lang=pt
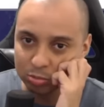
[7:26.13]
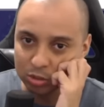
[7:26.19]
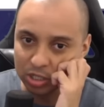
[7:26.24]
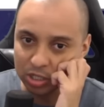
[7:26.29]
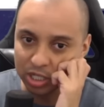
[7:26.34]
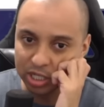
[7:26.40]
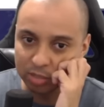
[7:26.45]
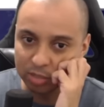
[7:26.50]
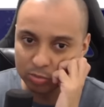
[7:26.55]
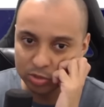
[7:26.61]

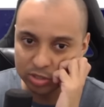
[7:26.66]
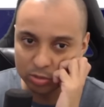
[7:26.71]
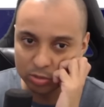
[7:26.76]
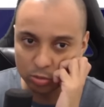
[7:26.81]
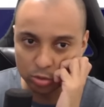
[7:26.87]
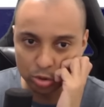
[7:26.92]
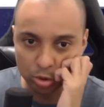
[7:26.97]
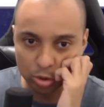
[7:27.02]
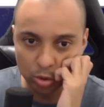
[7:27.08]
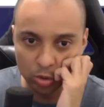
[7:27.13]
ganhamos o
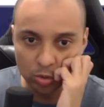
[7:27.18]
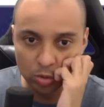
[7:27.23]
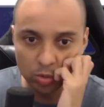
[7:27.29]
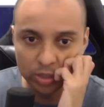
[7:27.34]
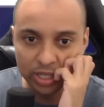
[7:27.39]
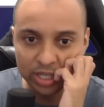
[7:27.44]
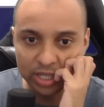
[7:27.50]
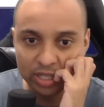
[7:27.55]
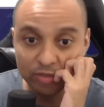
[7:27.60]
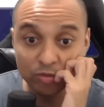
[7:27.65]
jogo
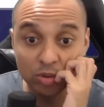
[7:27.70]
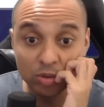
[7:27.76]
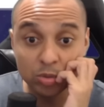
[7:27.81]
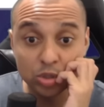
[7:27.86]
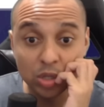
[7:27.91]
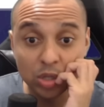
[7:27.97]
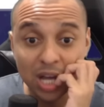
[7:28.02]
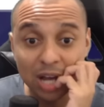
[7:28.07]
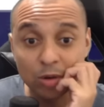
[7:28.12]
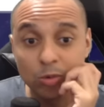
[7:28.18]
e vamos
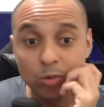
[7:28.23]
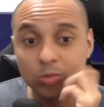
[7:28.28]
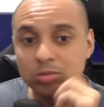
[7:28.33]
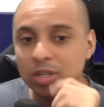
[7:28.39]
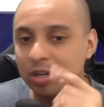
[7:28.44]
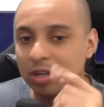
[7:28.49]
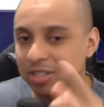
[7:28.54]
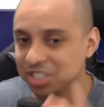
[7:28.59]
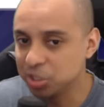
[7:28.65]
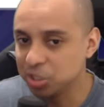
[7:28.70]
jogar
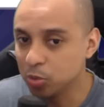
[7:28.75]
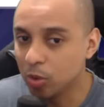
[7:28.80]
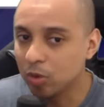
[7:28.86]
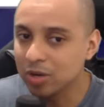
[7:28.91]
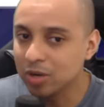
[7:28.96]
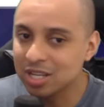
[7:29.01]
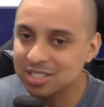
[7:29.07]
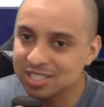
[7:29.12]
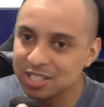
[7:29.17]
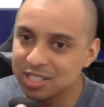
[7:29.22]
contra... Ah, tinha um
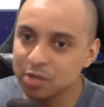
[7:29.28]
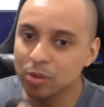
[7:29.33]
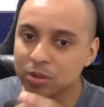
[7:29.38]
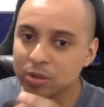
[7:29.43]
Al-Nassir ou